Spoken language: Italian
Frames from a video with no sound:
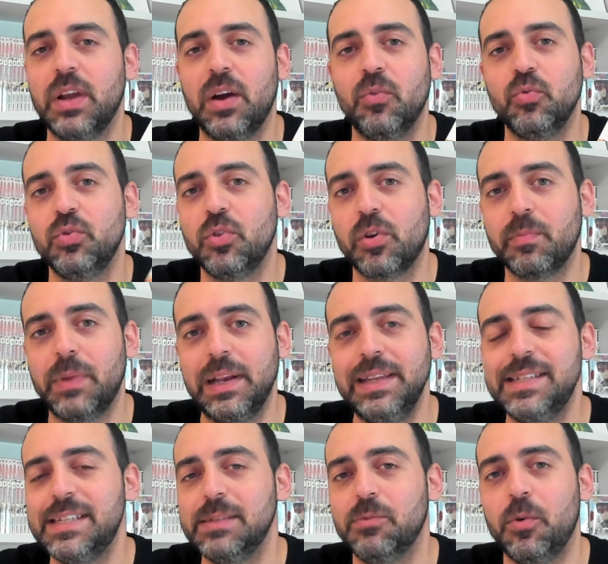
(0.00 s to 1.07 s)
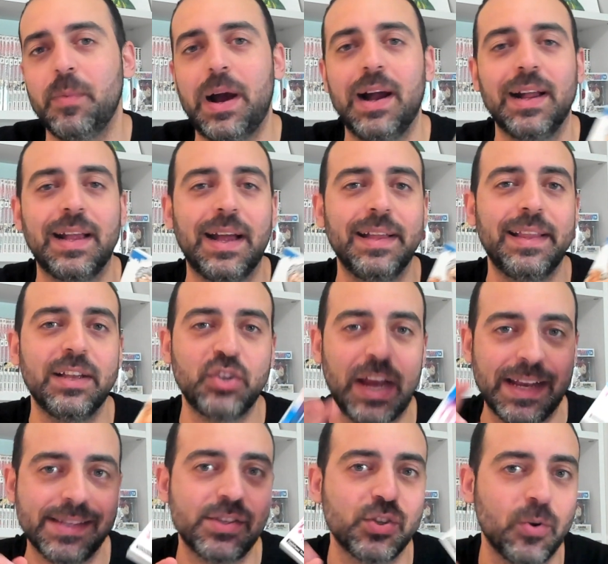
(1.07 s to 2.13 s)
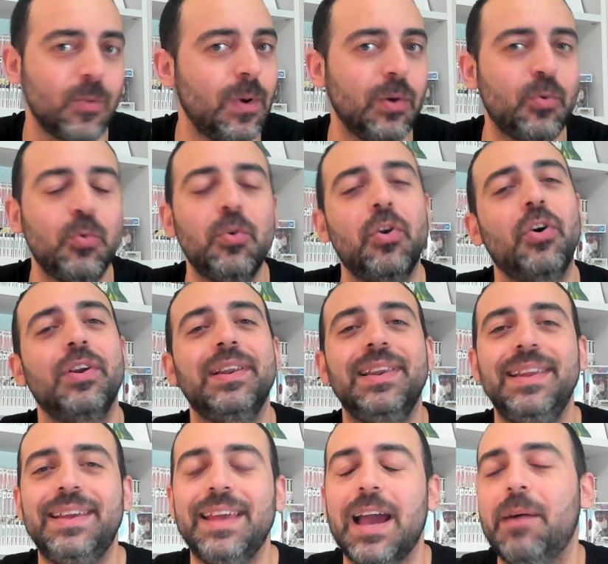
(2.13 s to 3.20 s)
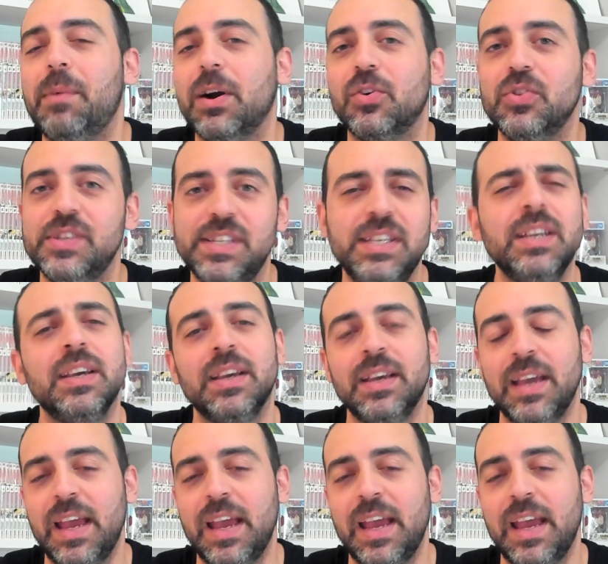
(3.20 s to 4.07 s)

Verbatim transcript: un normalissimo manga d'accesso, qualcuno li chiama così,